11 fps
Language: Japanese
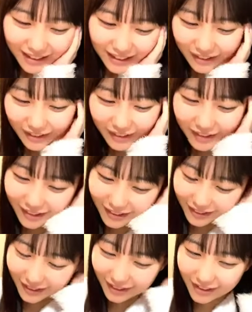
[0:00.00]
あの
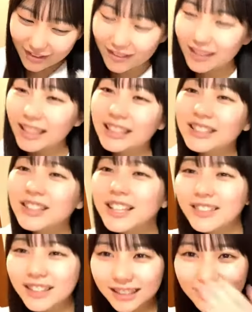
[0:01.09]
こんぐらいにしとき
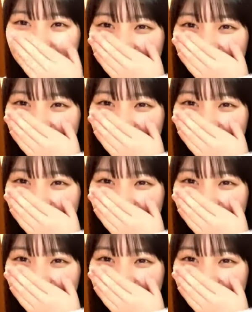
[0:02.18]
ます